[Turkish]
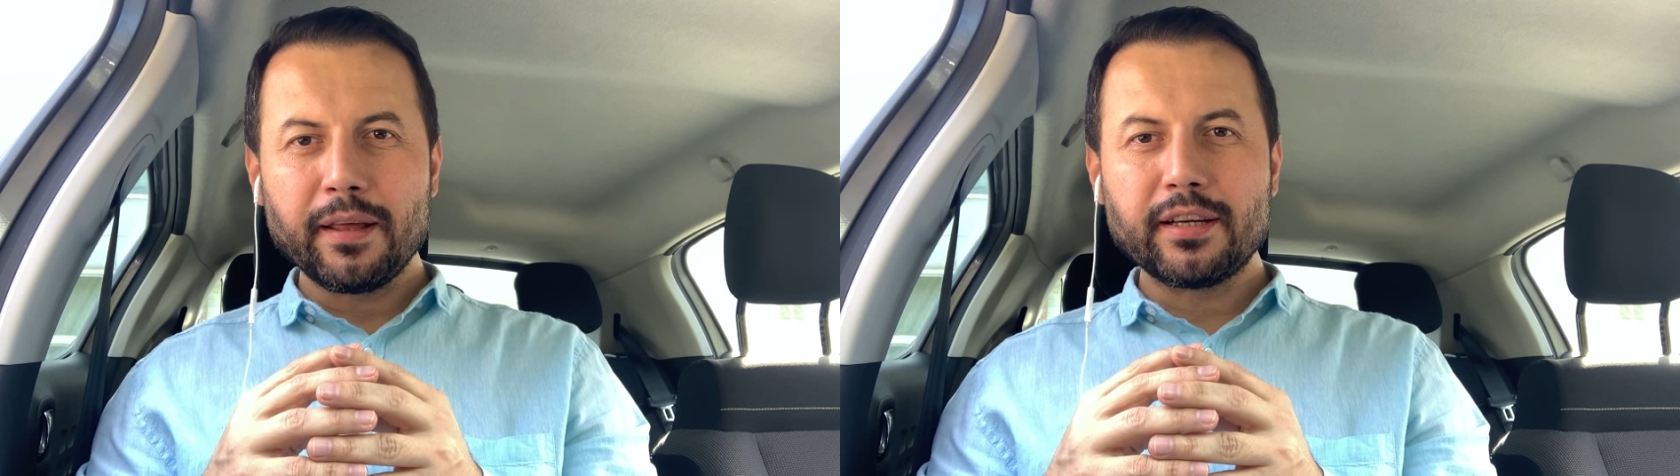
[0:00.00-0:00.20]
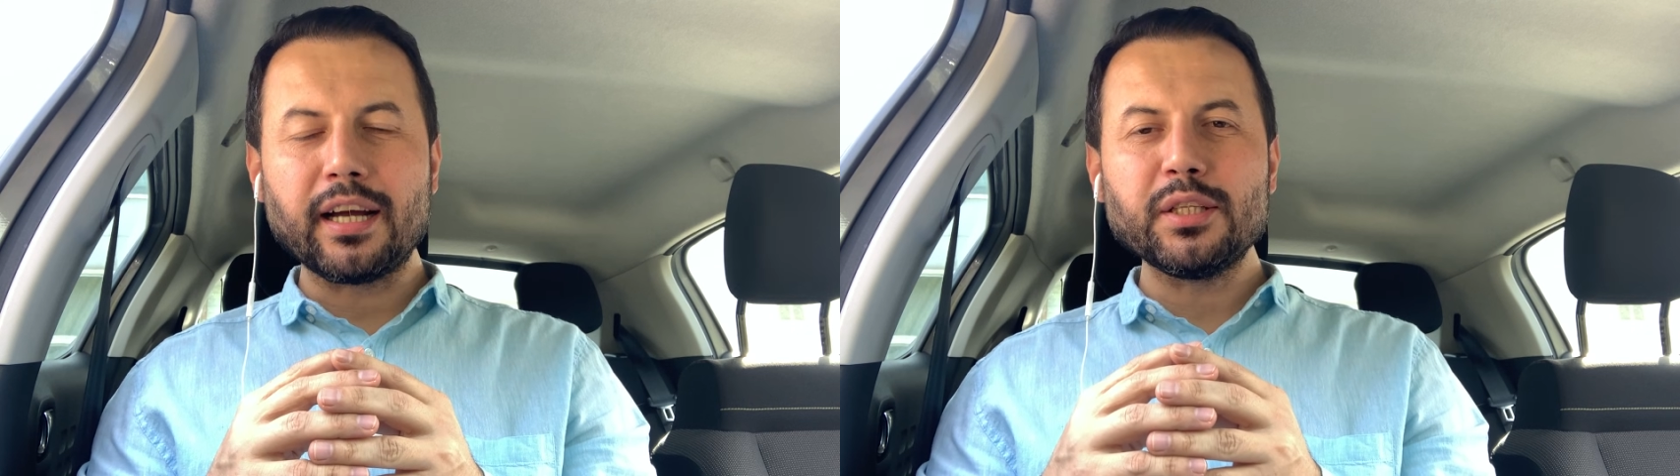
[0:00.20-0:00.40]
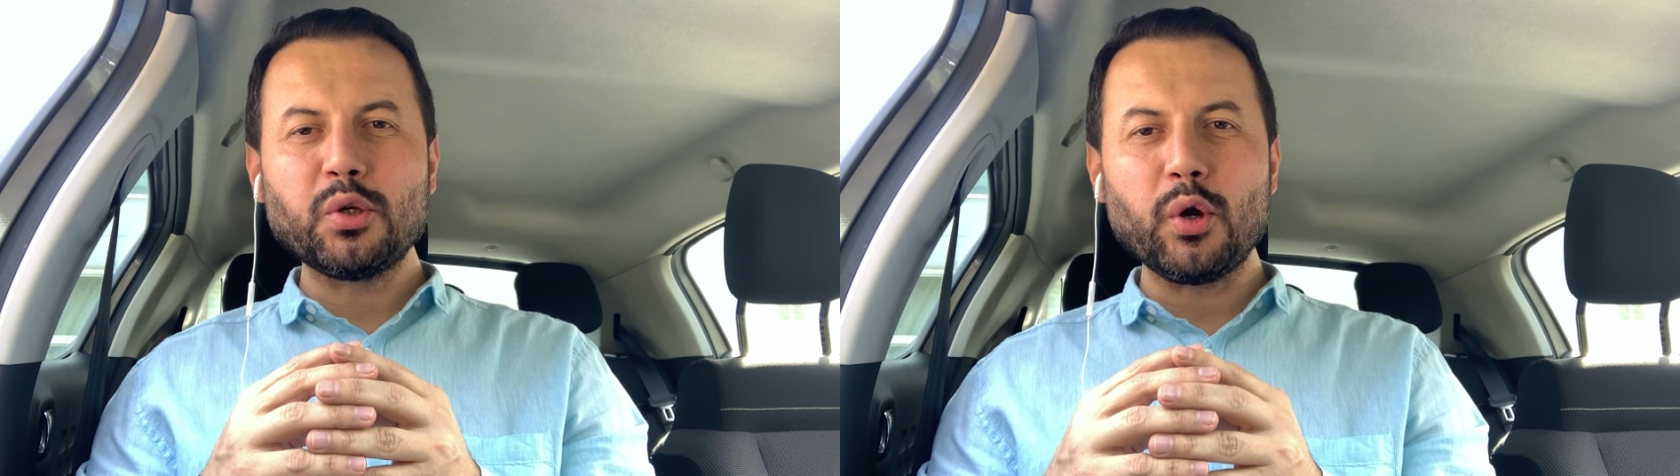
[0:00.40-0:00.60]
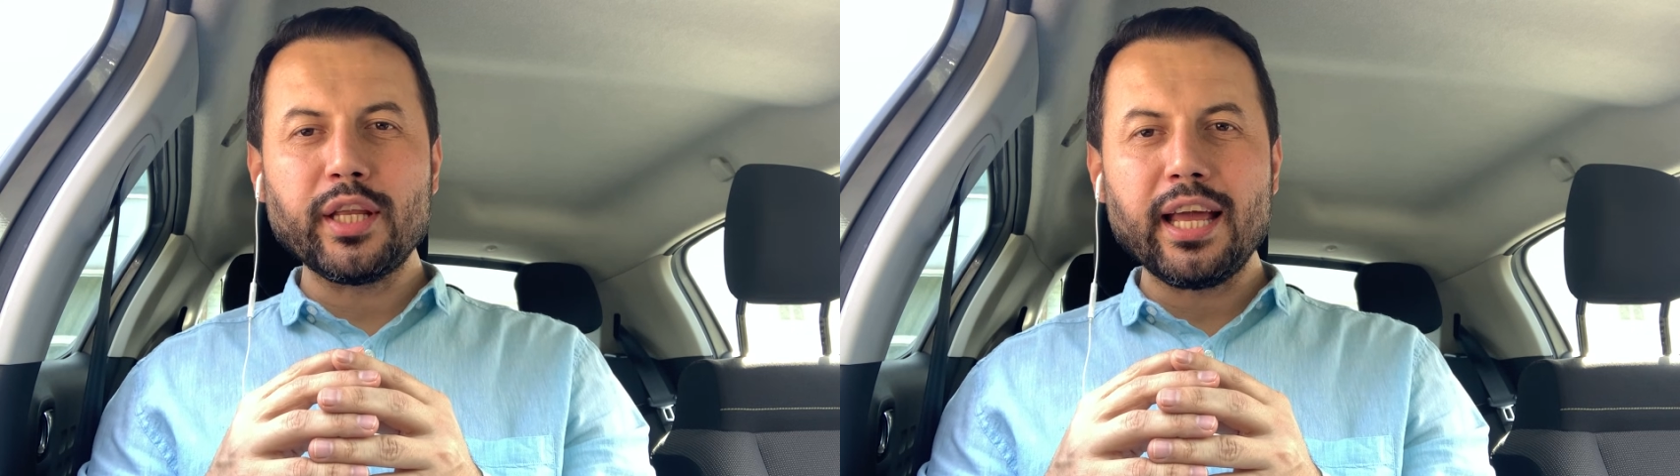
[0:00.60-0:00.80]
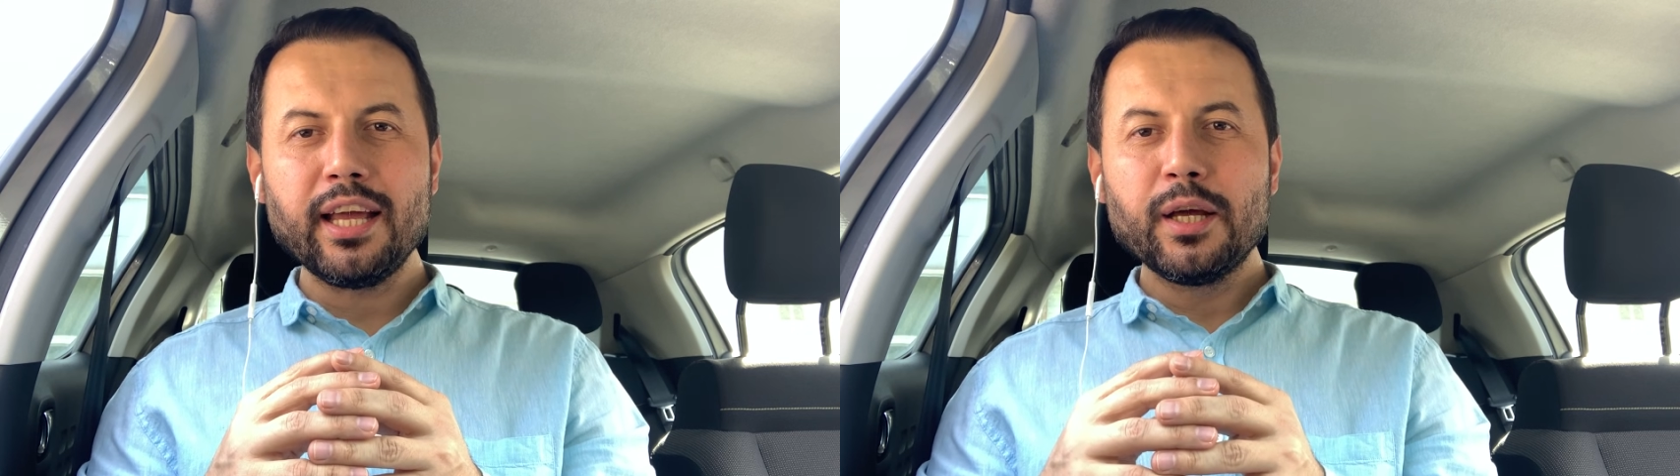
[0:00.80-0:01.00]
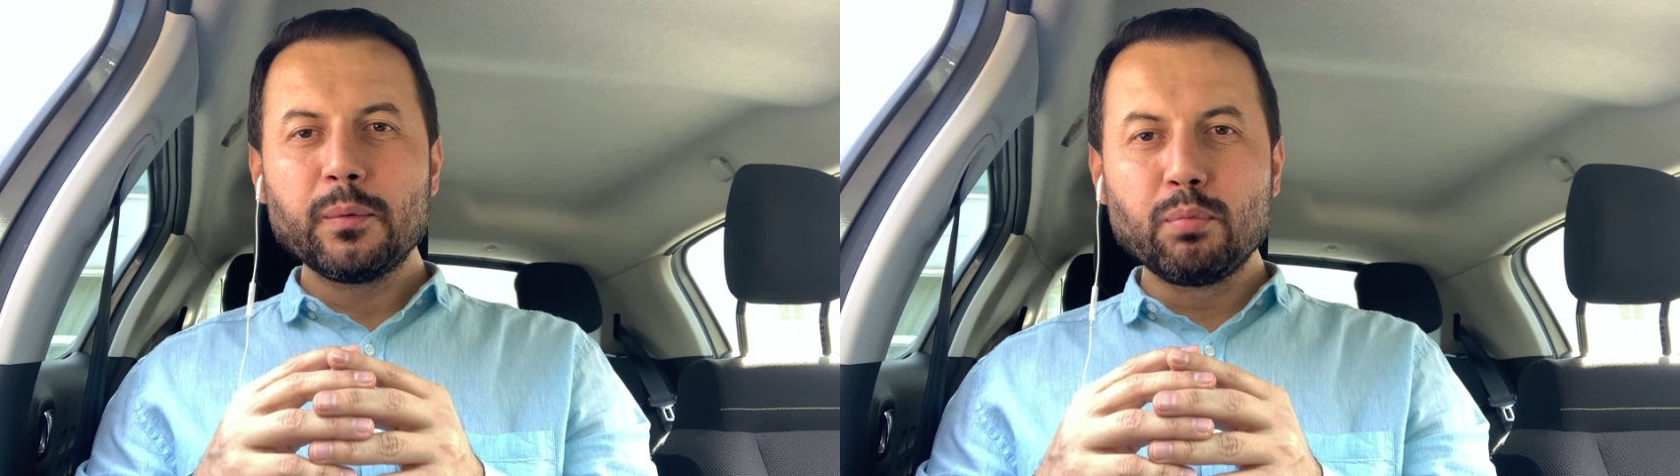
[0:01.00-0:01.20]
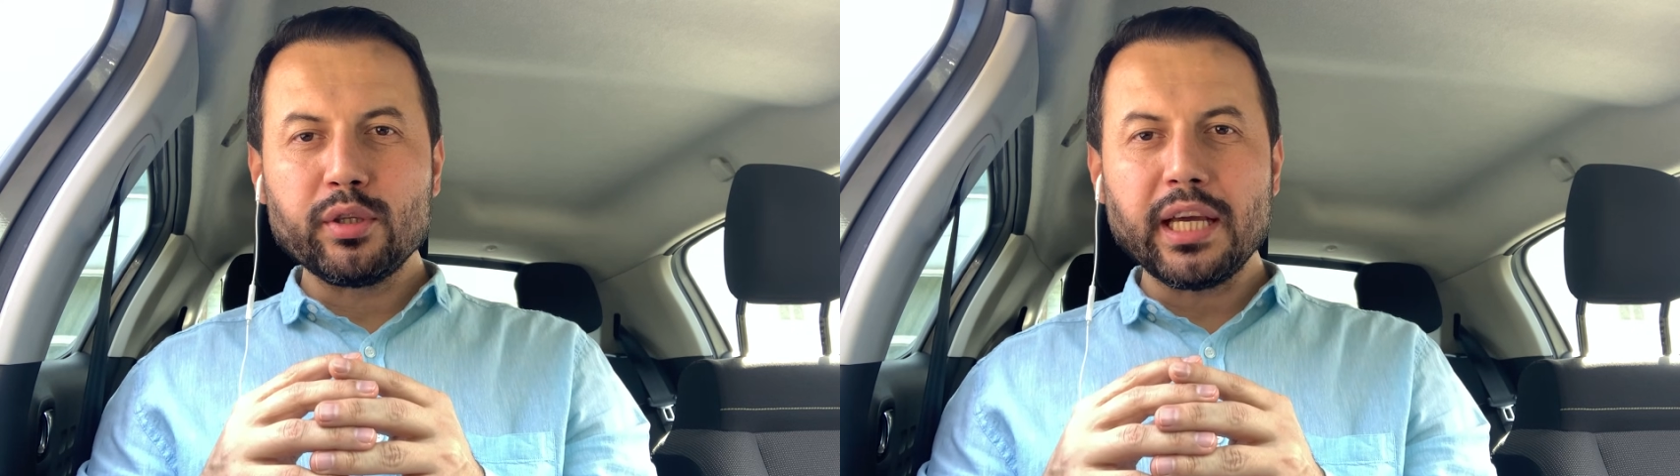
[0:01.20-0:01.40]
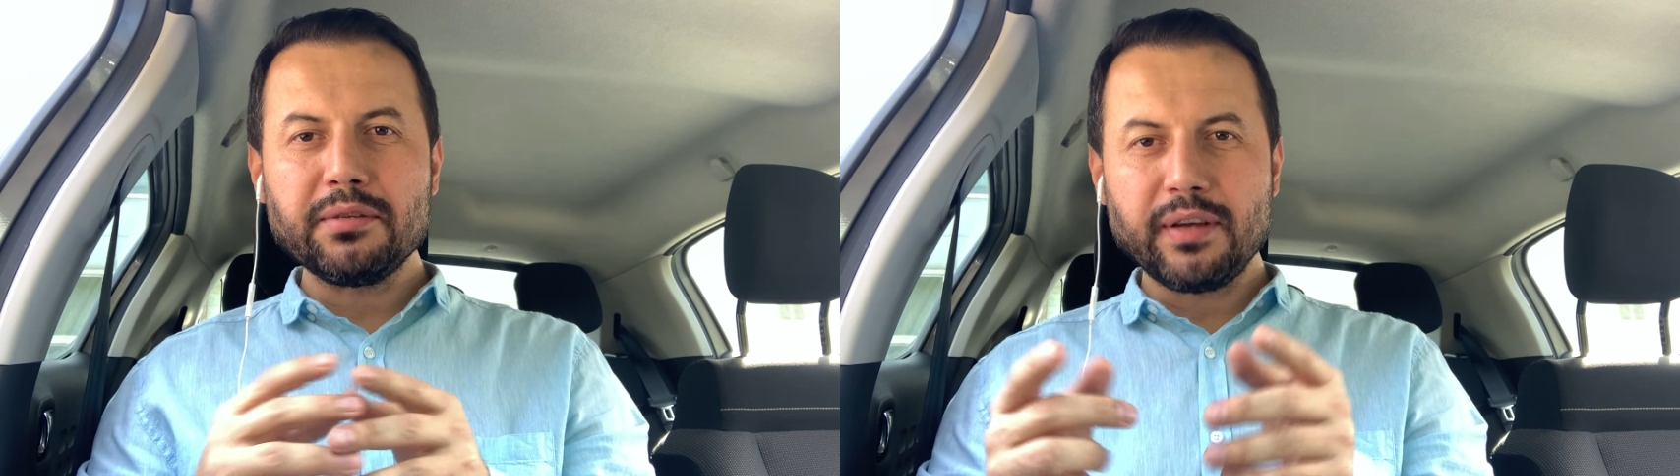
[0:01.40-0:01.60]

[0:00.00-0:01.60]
Kadıköy'de bu kez